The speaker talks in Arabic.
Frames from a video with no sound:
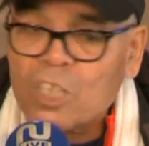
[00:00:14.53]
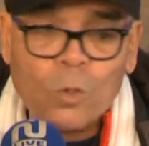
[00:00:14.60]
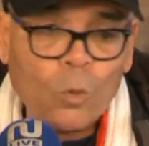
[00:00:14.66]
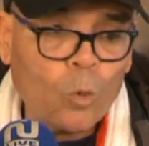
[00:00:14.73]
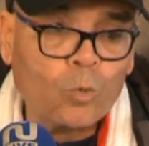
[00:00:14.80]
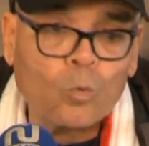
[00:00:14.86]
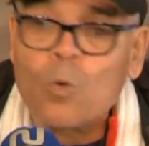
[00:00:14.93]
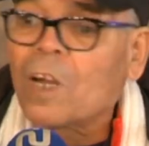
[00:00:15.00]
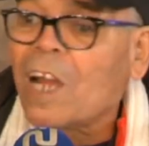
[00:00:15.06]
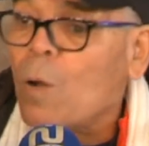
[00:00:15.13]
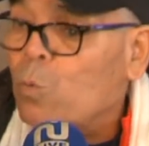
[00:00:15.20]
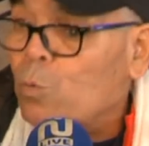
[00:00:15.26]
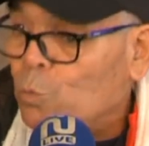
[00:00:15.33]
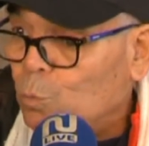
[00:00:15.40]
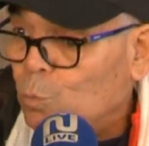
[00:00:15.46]
يروحوا شكون
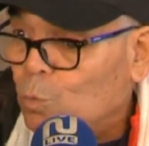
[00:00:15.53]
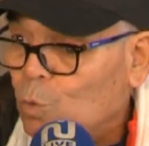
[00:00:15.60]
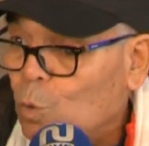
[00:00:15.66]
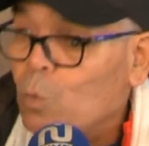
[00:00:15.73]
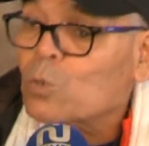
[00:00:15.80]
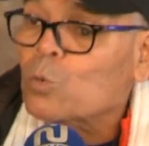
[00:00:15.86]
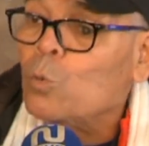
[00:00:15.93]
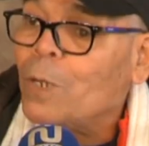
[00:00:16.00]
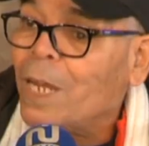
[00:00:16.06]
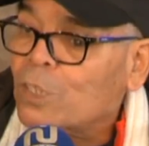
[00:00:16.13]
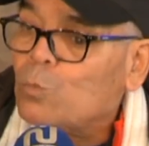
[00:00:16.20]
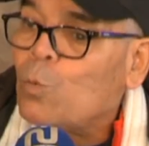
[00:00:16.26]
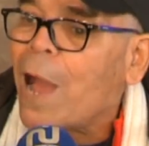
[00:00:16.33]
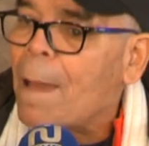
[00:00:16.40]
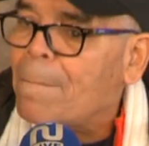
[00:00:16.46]
كونوا هو شكون
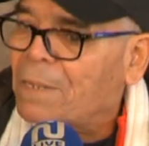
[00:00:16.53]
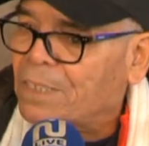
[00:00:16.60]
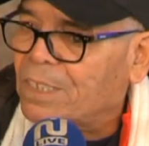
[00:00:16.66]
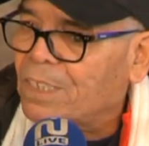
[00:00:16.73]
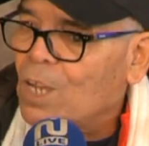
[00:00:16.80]
ردوا عبد